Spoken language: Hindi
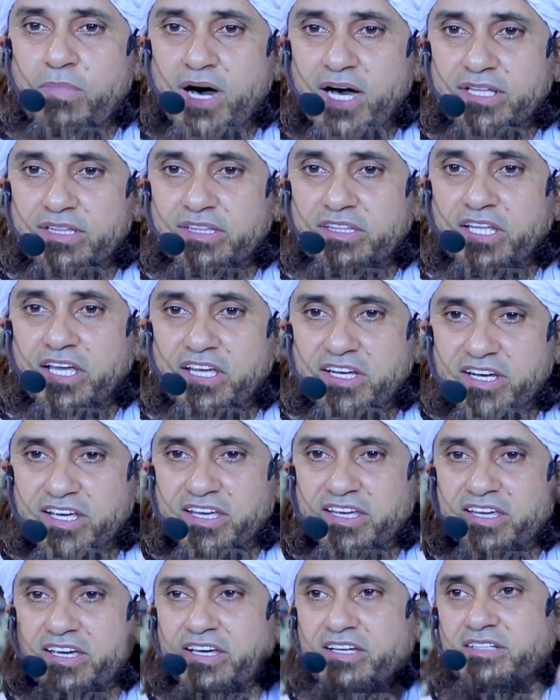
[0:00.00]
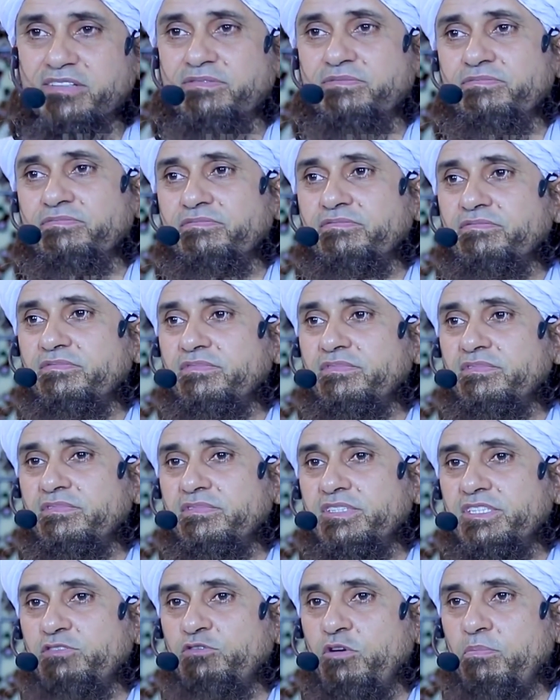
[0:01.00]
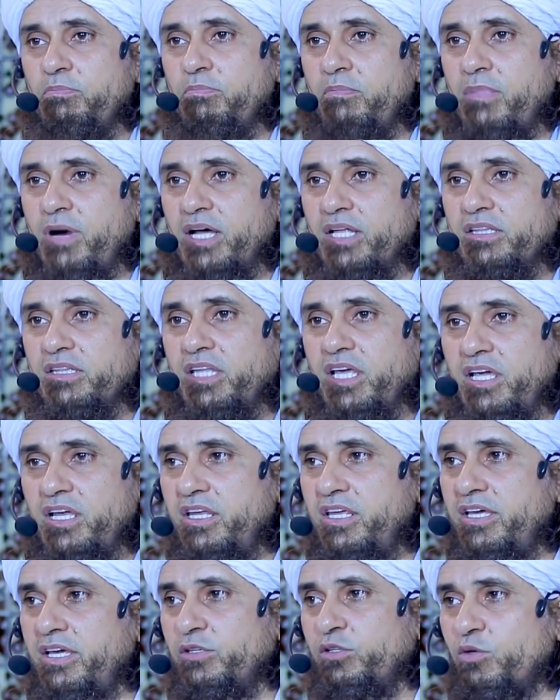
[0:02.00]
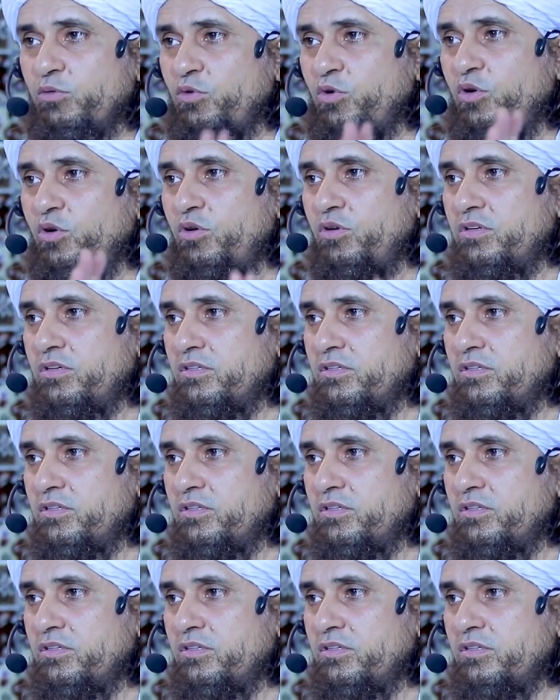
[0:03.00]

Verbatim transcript: मानते ही नहीं हैं वो मानते ही नहीं है तो वो